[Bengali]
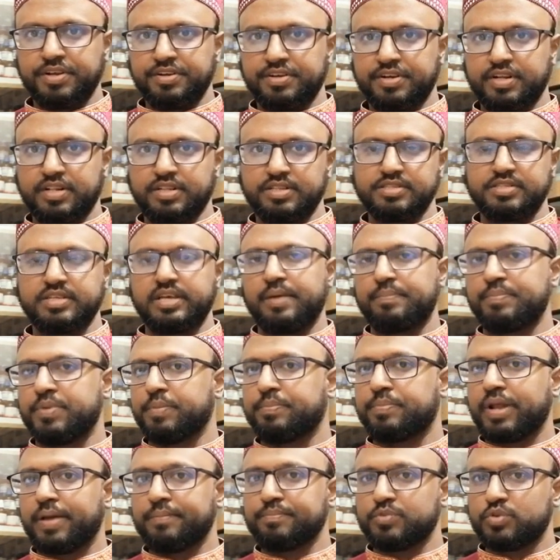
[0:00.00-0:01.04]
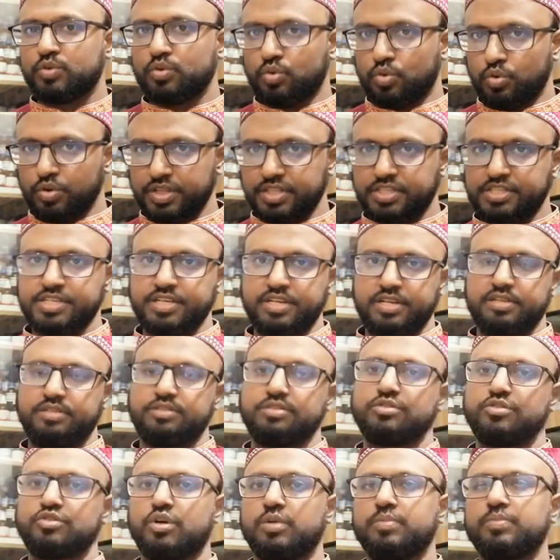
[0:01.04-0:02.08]
মেটেরিয়ালস আপনি প্রাপ্ত হয়েছেন
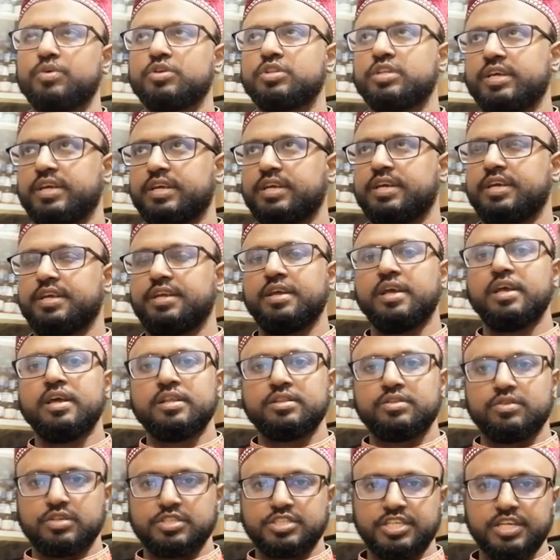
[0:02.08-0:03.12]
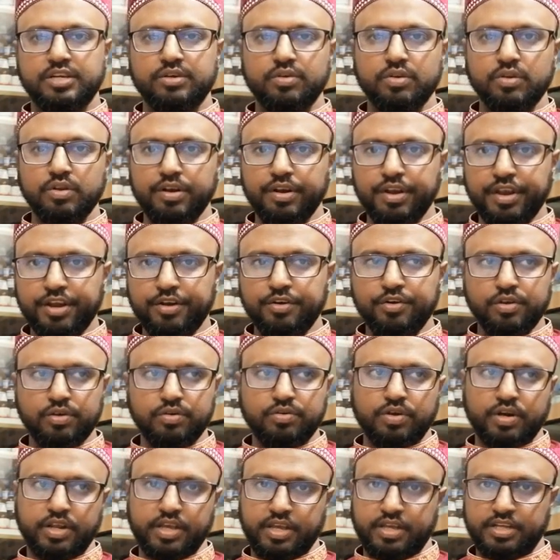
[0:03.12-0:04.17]
জন্ম থেকেই তো সেগুলো নির্ণয়
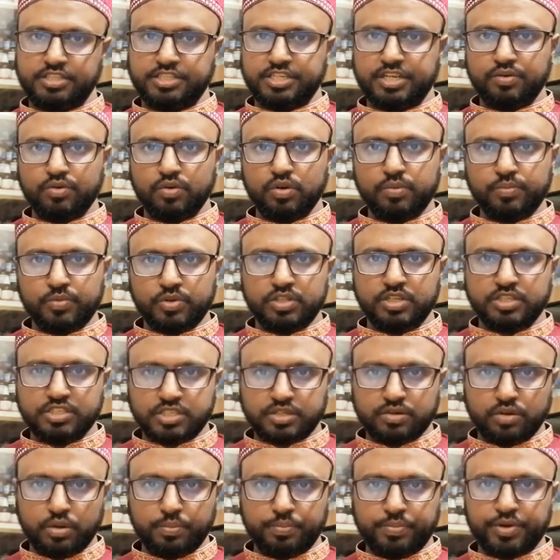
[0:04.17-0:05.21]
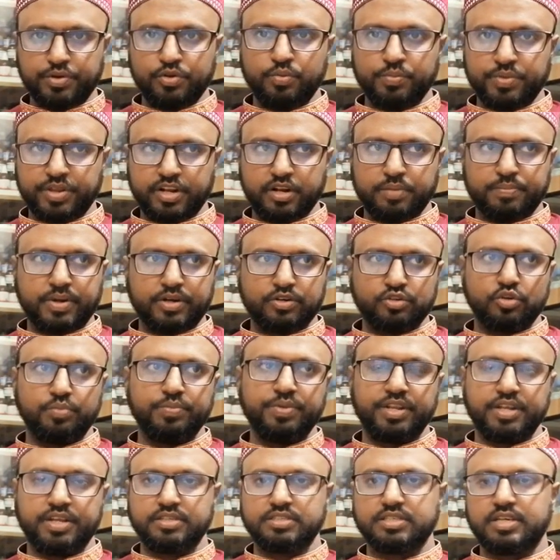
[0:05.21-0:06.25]
করে সেগুলোর মধ্যে যেগুলো প্রিডোমিনেন্ট বা
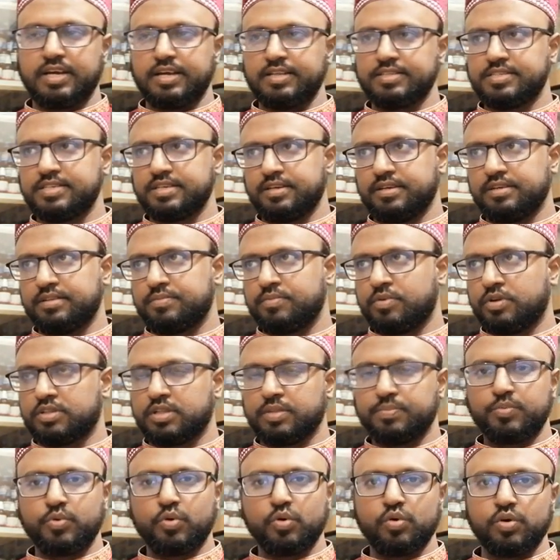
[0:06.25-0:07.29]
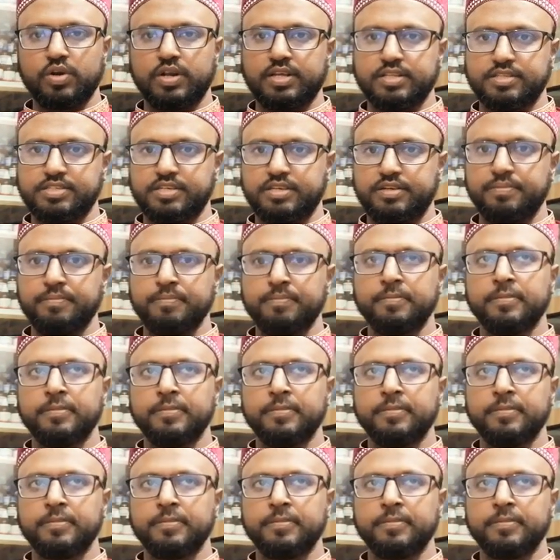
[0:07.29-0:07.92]
ডোমিনেন্ট আছে অর্থাৎ প্রকট আছে